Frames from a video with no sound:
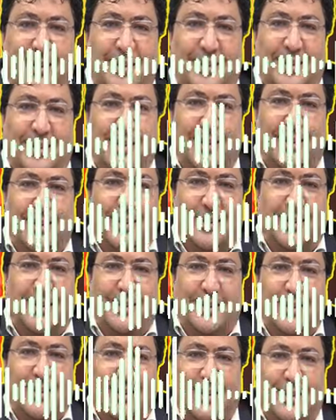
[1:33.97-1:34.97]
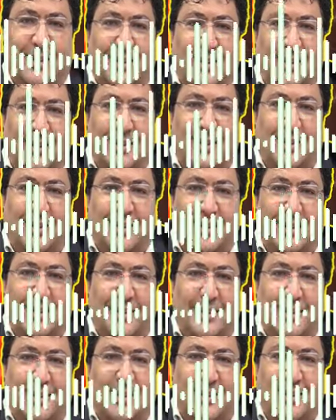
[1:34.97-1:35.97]
احنا كبشر أيها
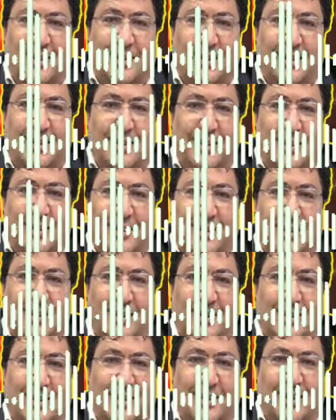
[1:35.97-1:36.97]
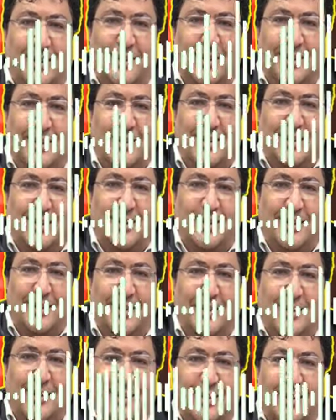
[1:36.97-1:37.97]
الأحبة الكرام نحن أجسام